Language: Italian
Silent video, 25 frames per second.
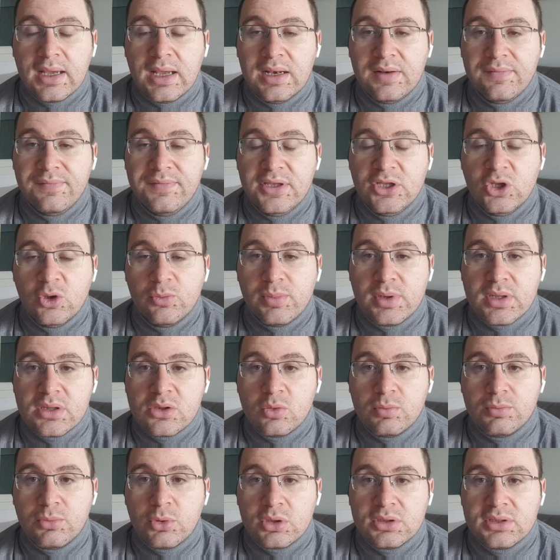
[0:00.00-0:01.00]
al video per
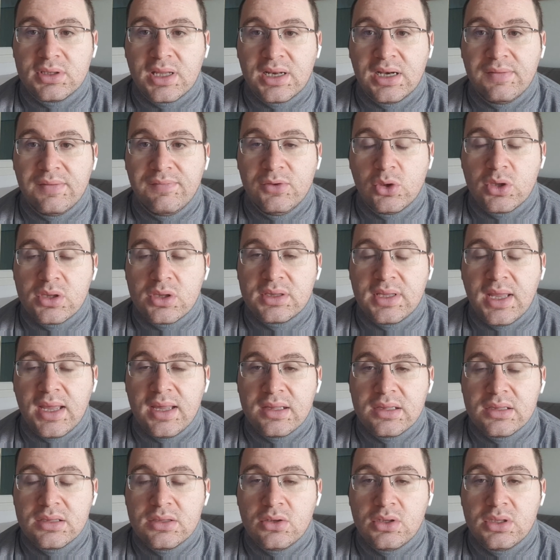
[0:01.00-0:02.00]
supportare il video
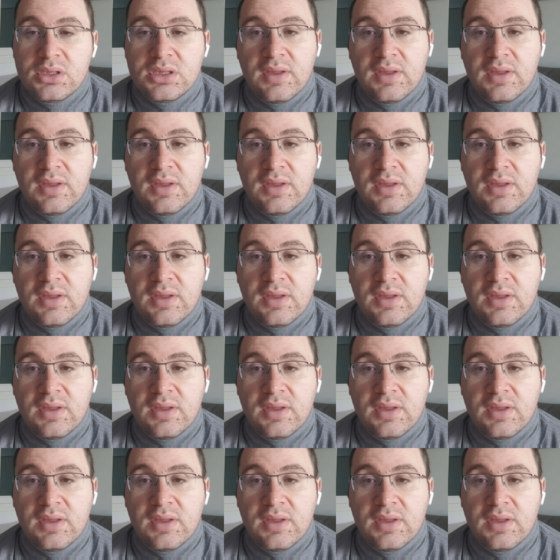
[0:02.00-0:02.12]
stesso,